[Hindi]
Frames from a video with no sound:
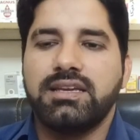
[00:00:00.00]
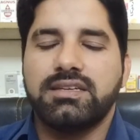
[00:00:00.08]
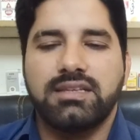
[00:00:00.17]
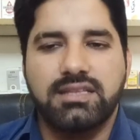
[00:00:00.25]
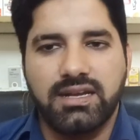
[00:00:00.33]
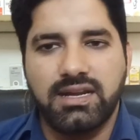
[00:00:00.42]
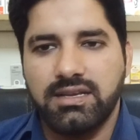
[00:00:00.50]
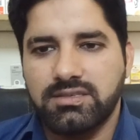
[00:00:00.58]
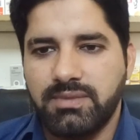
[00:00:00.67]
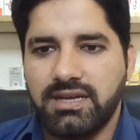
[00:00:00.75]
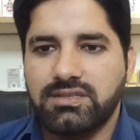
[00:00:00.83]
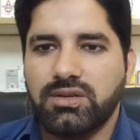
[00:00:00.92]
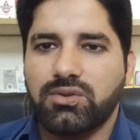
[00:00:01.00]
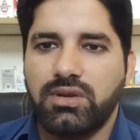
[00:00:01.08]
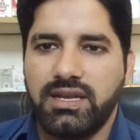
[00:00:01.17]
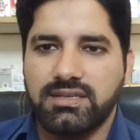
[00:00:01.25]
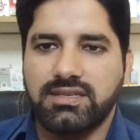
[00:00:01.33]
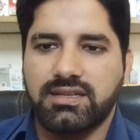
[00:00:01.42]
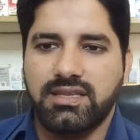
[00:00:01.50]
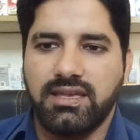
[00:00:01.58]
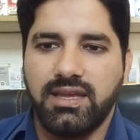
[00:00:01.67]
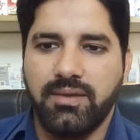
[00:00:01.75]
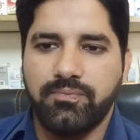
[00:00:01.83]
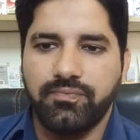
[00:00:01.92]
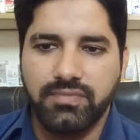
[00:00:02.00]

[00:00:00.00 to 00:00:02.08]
इसी तरह इस मेडिसन को ले सकते हैं